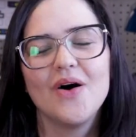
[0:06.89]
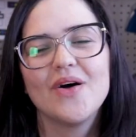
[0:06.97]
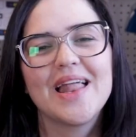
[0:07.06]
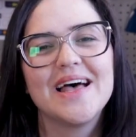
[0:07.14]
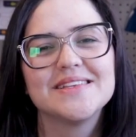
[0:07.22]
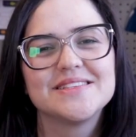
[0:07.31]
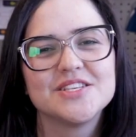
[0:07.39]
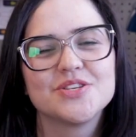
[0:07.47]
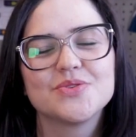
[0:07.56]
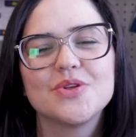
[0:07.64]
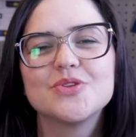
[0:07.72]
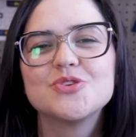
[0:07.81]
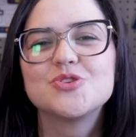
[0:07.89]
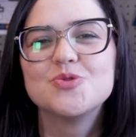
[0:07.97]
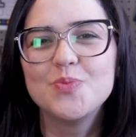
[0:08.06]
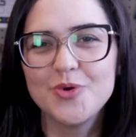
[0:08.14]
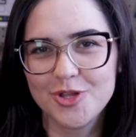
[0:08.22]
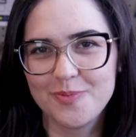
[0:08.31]
Olá, sejam todos
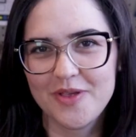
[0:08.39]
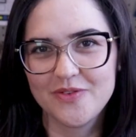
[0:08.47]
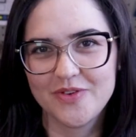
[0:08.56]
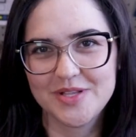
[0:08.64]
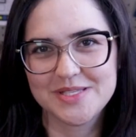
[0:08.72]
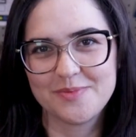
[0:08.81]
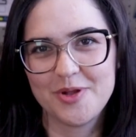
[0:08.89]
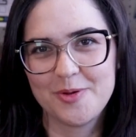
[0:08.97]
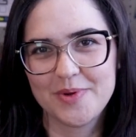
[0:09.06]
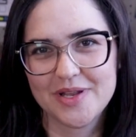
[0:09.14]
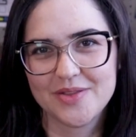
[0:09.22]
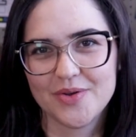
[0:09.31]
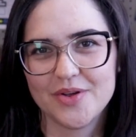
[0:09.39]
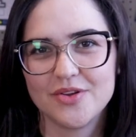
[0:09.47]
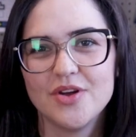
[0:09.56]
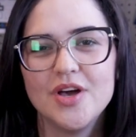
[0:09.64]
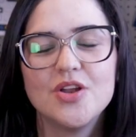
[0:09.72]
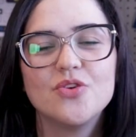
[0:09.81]
muito bem-vindos ao meu laboratório.